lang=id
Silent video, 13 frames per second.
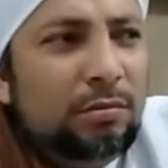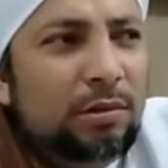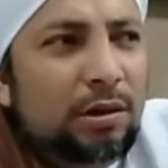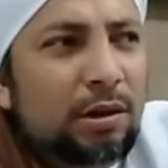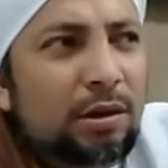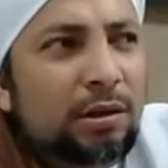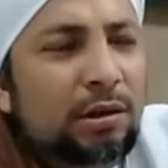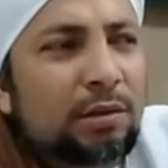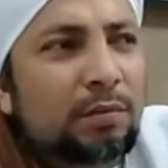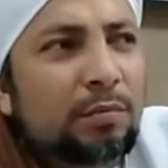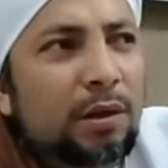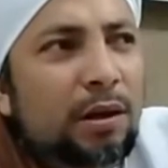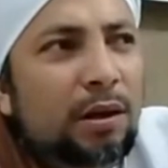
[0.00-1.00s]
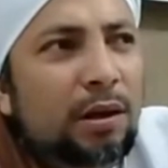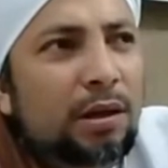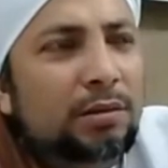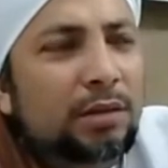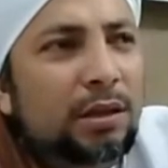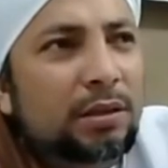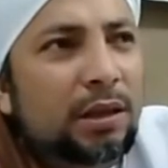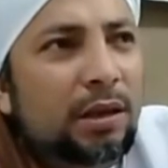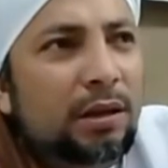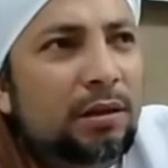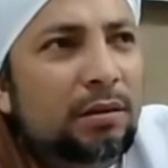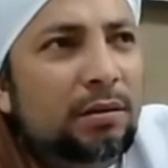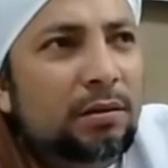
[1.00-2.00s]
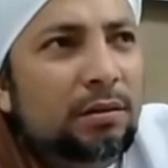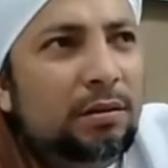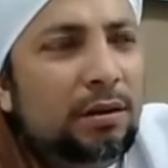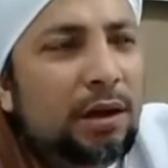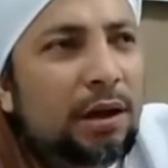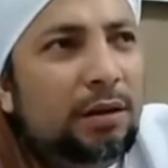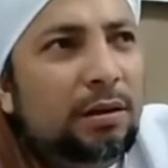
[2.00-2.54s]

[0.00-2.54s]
ya hitma saja nggak